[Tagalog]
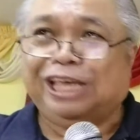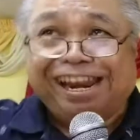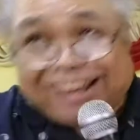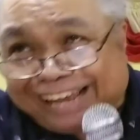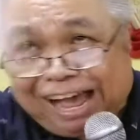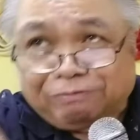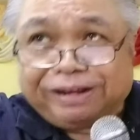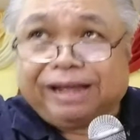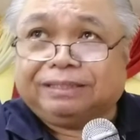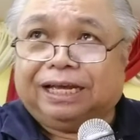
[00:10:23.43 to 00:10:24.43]
In the
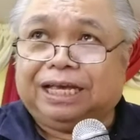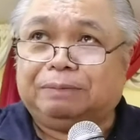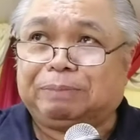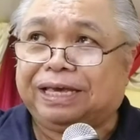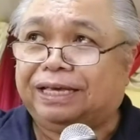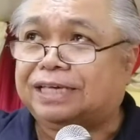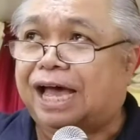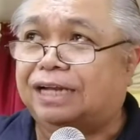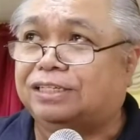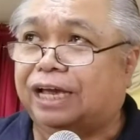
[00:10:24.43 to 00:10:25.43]
covenant nga
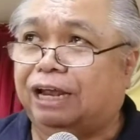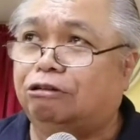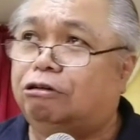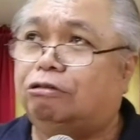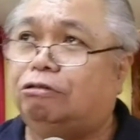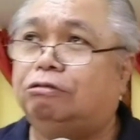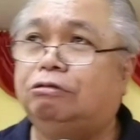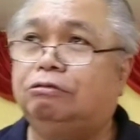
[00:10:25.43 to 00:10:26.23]
gipakisaad sa Ginoo,